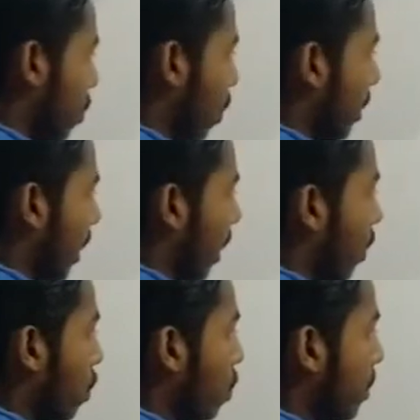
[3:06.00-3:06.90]
ये दो है ना
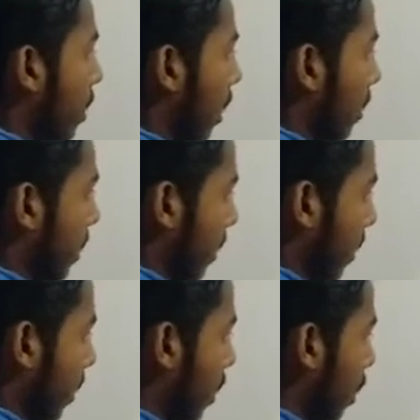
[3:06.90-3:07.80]
रूट के अंदर
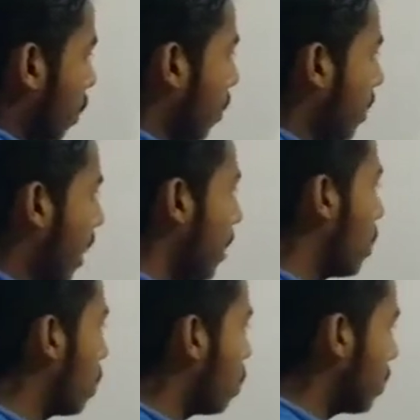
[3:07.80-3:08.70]
है तो क्या ये
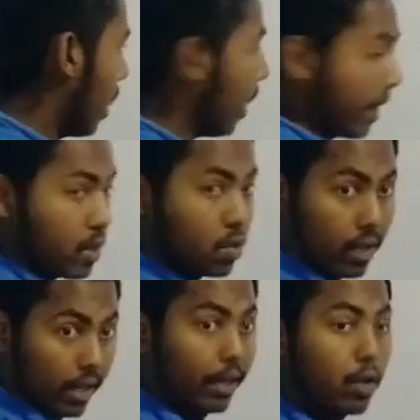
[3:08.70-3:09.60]
दोनों जुट जाएगा नहीं
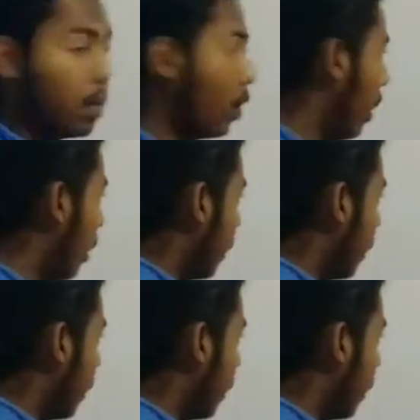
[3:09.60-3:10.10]
जुटेगा क्यों